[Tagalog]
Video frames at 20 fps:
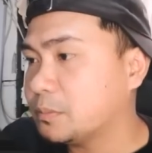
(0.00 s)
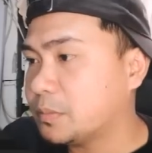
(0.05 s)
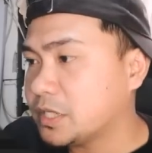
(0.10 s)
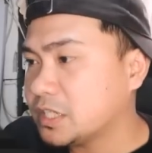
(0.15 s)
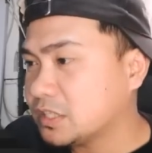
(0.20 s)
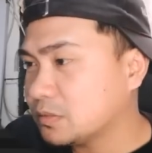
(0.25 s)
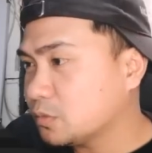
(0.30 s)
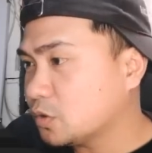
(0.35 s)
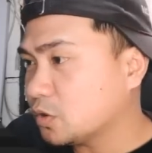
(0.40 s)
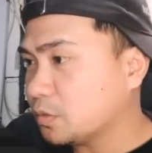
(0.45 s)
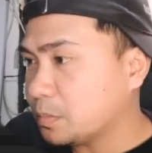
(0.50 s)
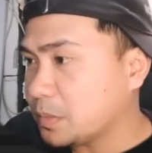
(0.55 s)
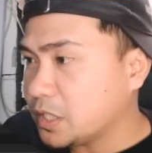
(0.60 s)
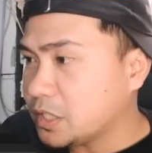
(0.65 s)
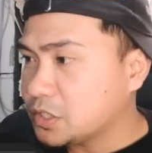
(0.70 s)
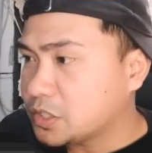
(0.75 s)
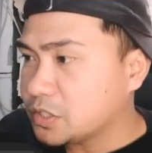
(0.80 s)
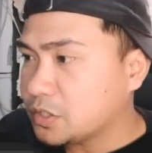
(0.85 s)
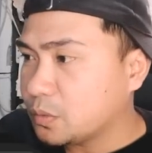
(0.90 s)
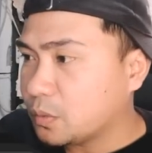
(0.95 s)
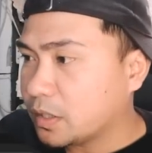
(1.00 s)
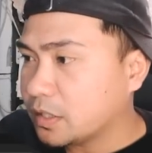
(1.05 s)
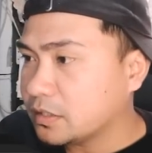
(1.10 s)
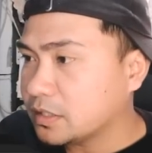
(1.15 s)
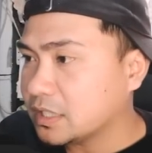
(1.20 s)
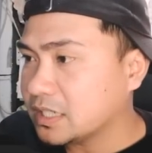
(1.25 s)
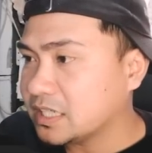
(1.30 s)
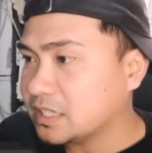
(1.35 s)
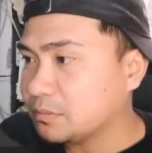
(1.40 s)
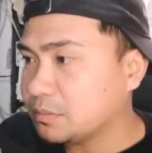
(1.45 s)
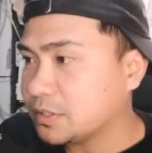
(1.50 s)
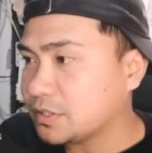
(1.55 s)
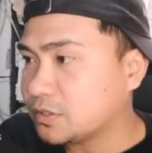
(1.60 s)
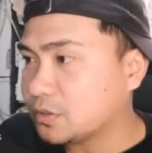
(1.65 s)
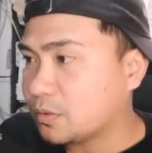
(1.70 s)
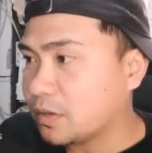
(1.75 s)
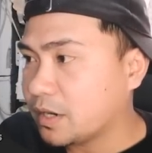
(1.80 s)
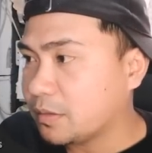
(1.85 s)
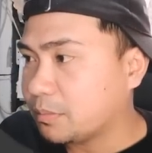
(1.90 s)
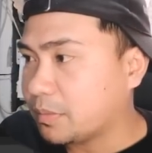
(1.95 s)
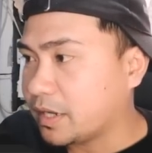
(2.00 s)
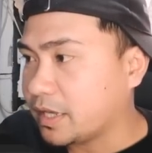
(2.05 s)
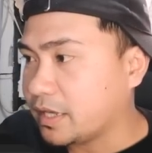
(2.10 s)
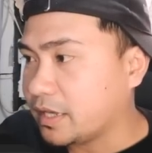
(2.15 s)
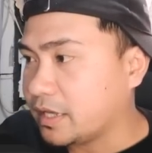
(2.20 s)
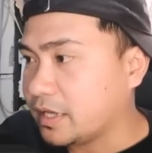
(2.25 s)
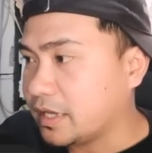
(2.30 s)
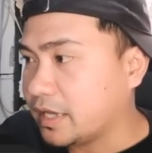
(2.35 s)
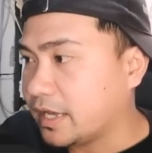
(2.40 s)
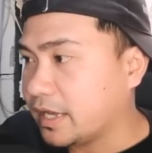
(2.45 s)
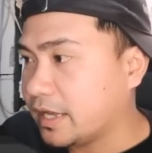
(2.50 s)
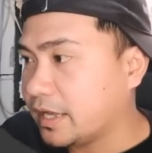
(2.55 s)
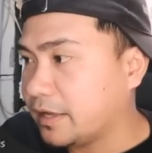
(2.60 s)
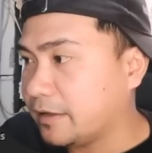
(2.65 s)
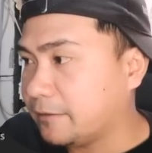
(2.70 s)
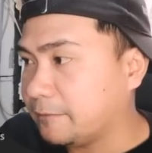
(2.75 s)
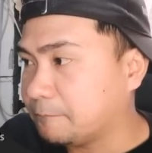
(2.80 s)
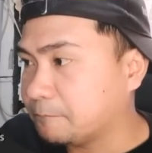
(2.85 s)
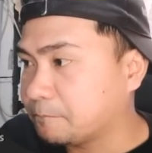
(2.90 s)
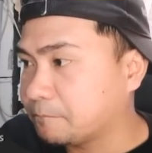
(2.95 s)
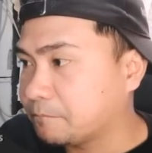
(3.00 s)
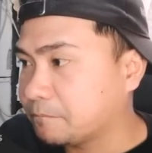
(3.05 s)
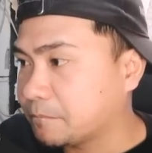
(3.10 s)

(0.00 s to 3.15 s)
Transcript: Facebook page ni One Click Piece Wi-Fi. Ayan.